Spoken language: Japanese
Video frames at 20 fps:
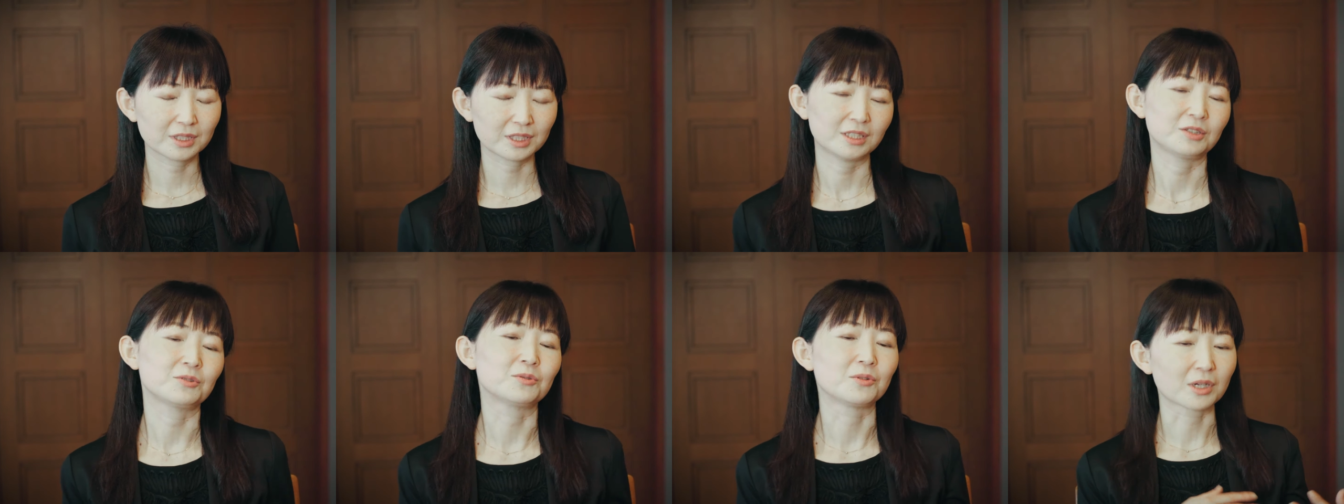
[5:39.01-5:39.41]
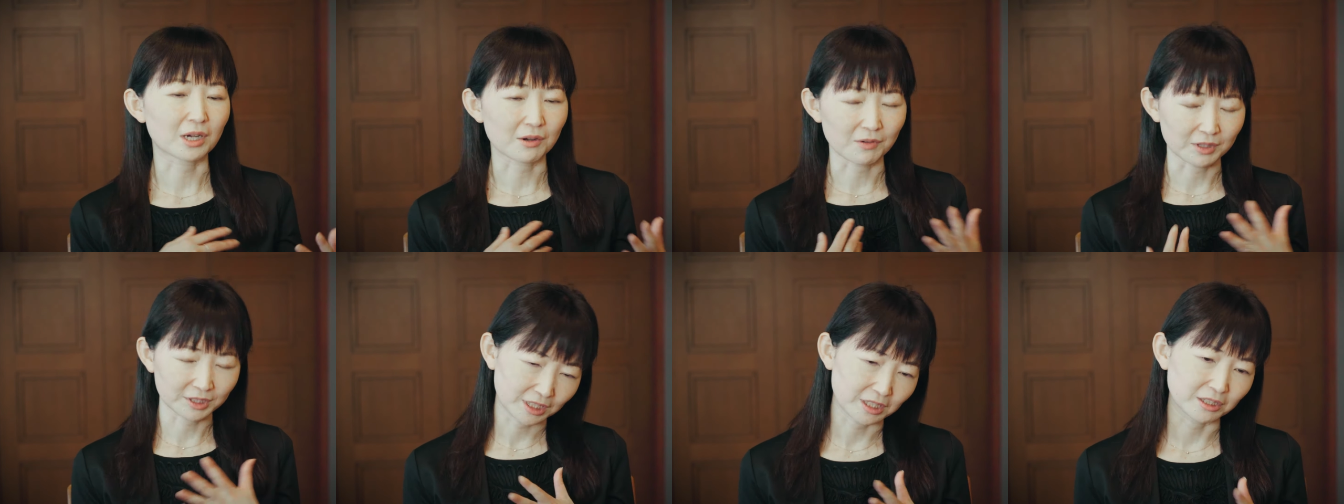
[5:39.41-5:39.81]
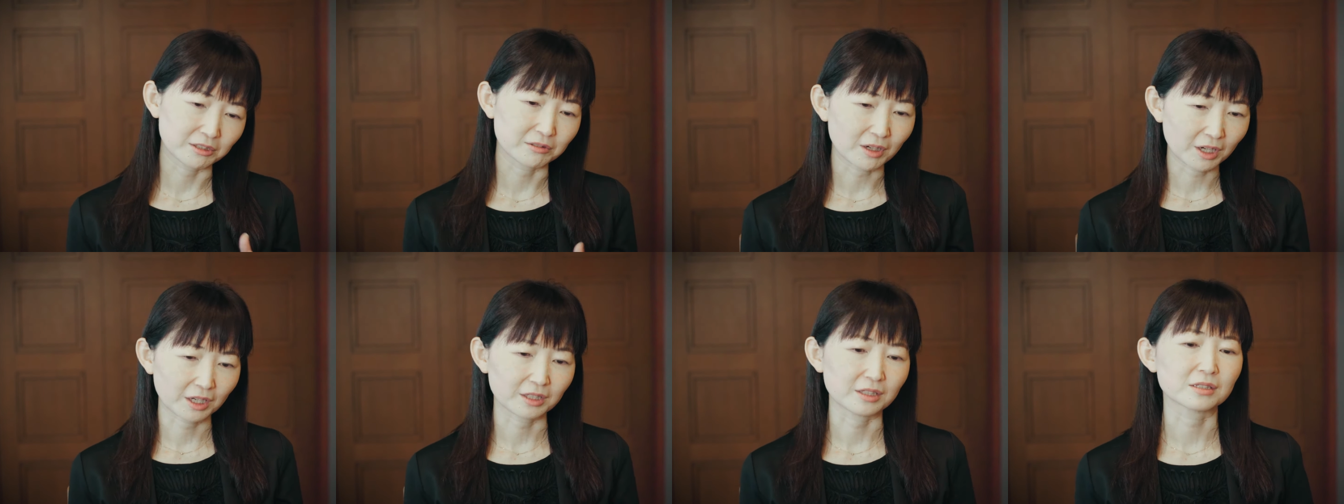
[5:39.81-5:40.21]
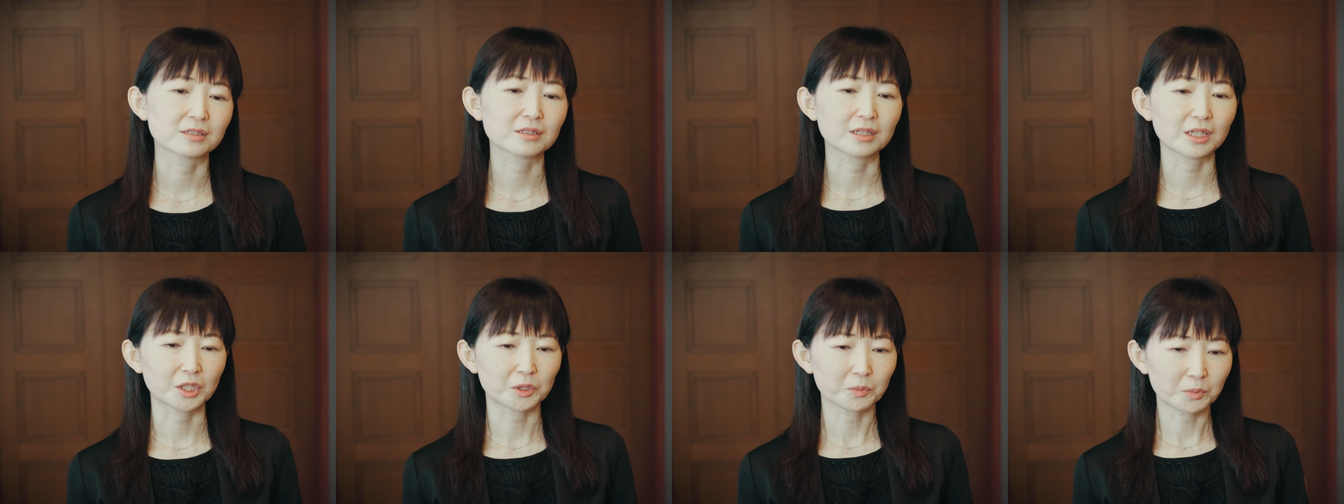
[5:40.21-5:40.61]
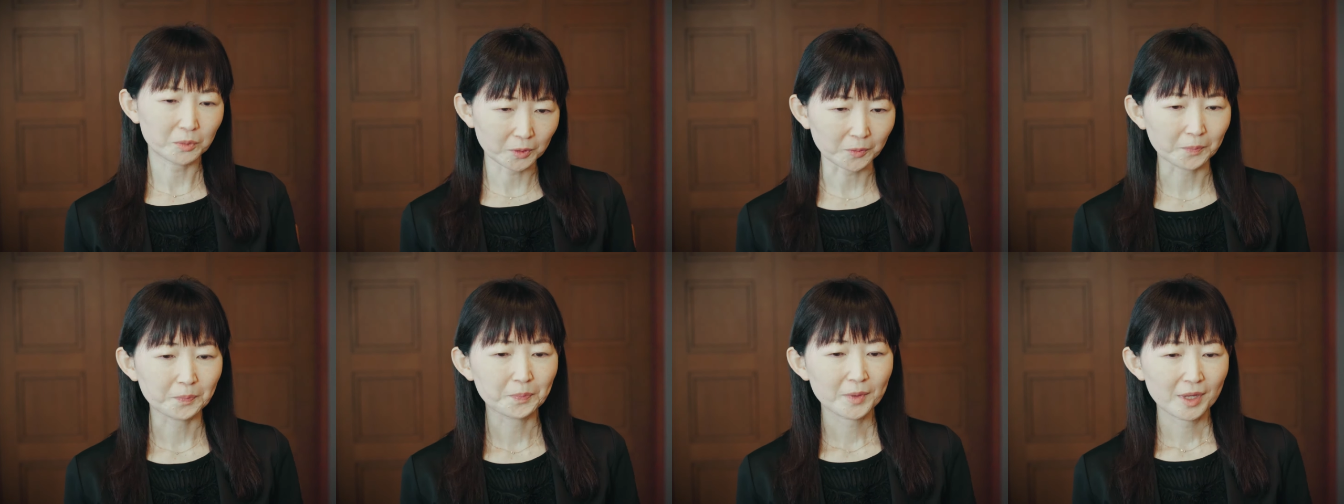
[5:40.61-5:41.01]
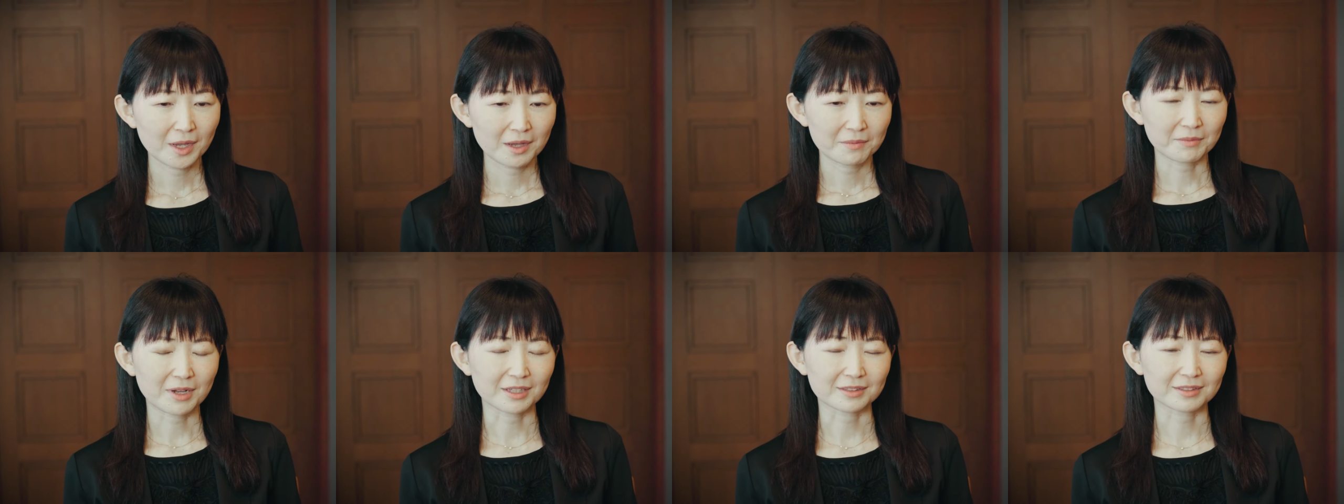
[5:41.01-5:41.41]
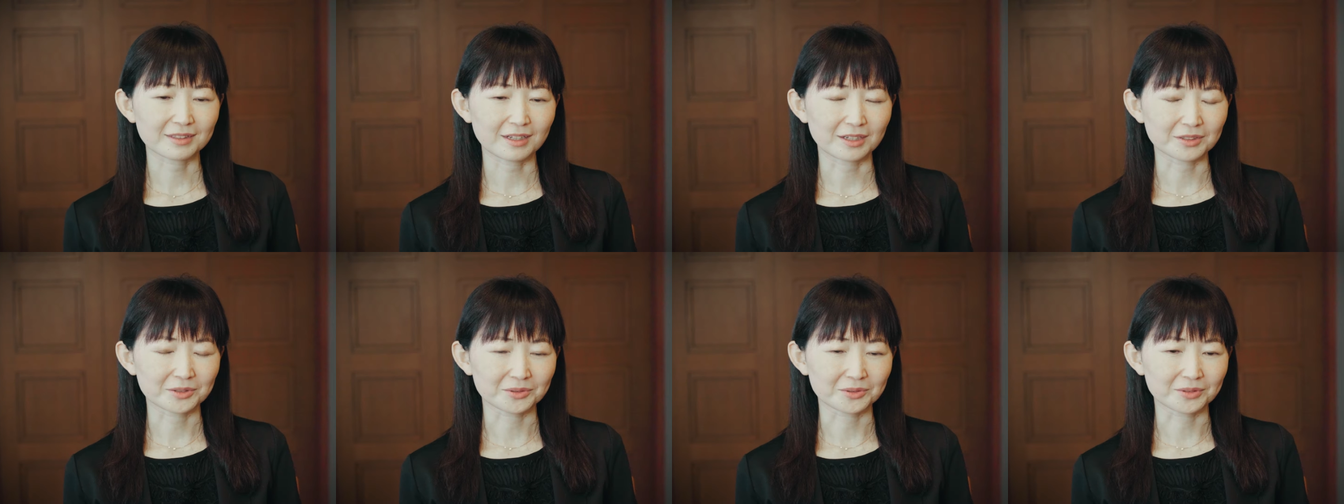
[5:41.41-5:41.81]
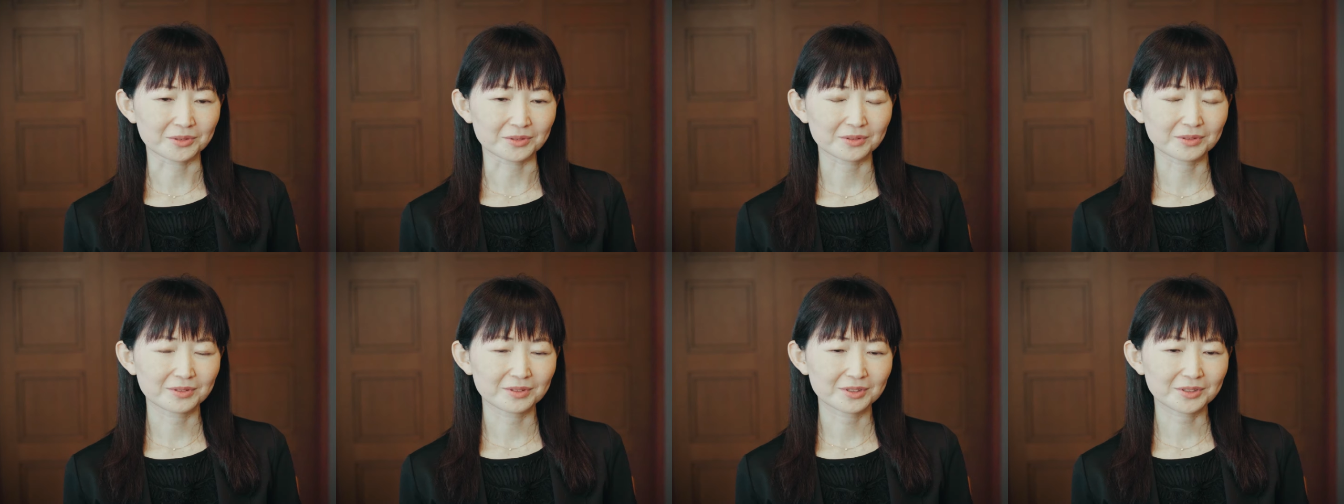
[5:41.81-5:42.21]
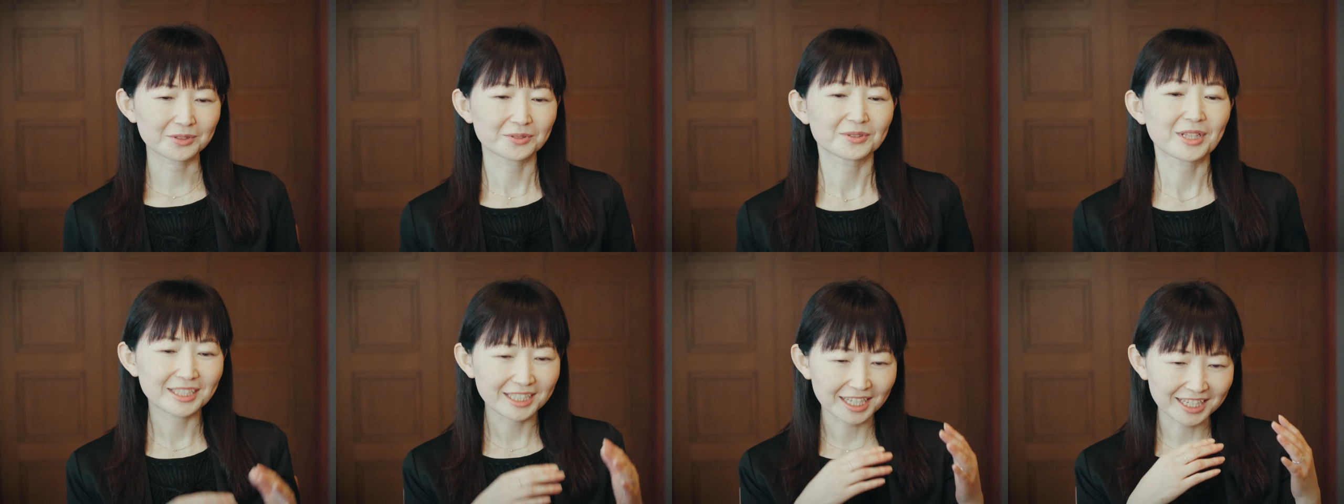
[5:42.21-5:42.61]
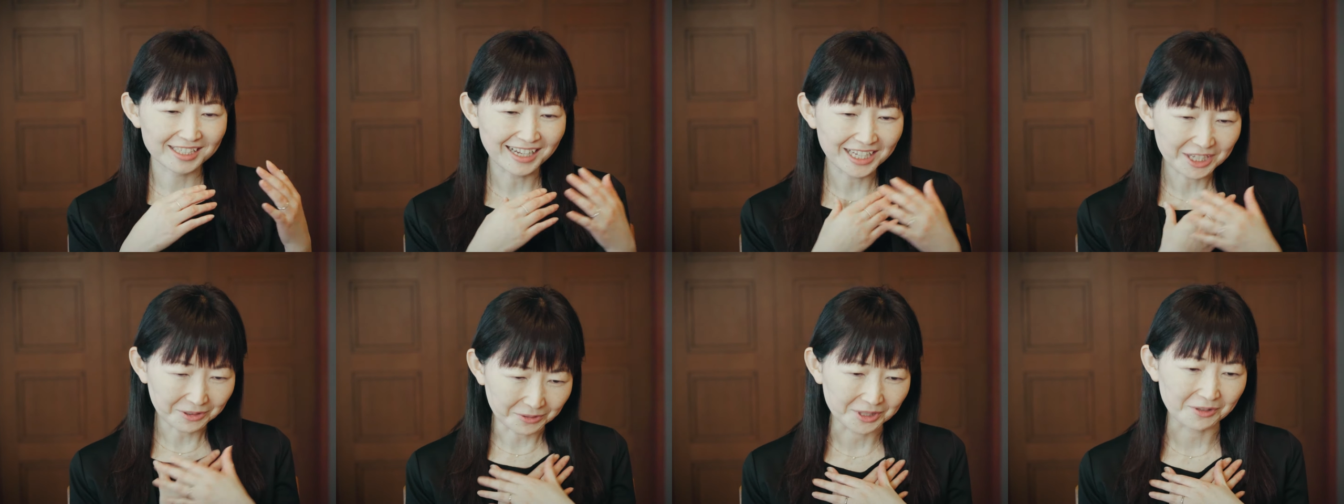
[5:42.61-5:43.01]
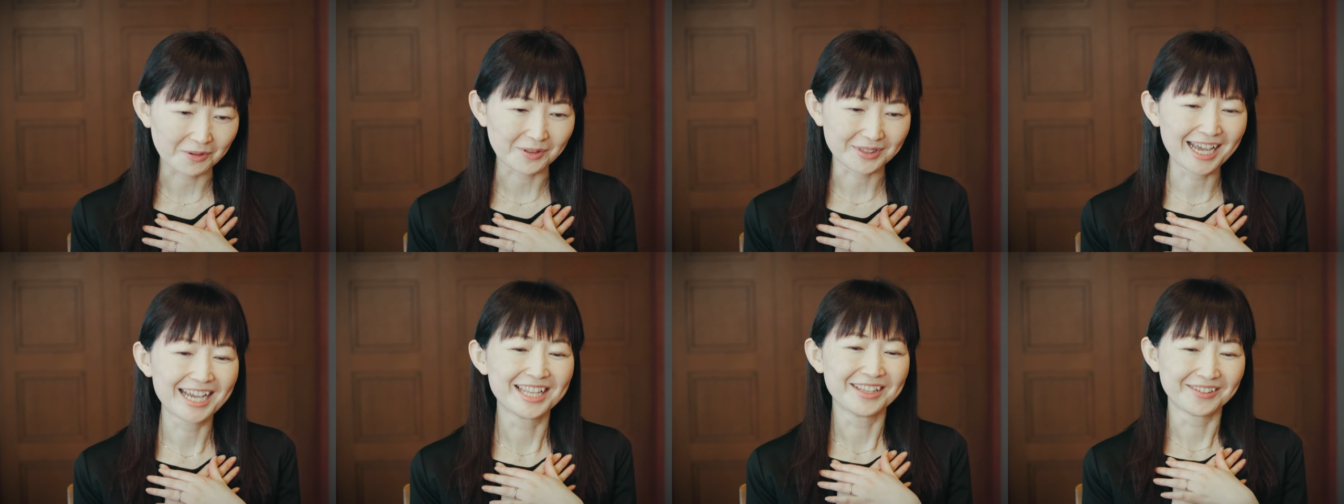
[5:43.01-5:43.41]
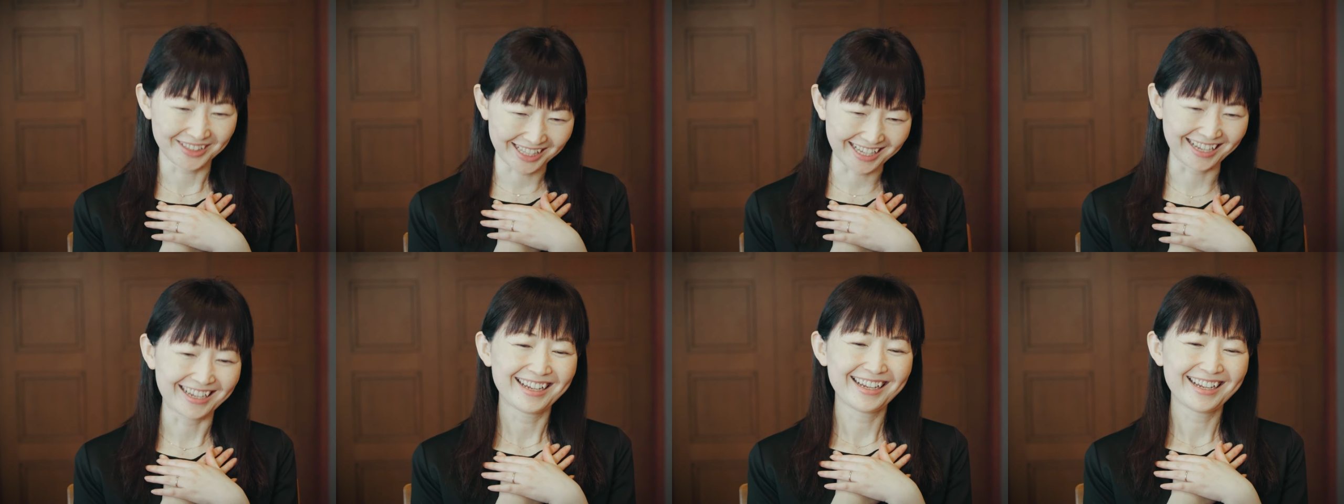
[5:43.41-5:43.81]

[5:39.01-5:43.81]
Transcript: 議論を交わしていくわけですけれども、まあ、あの、そんなに出来がいい方ではないので、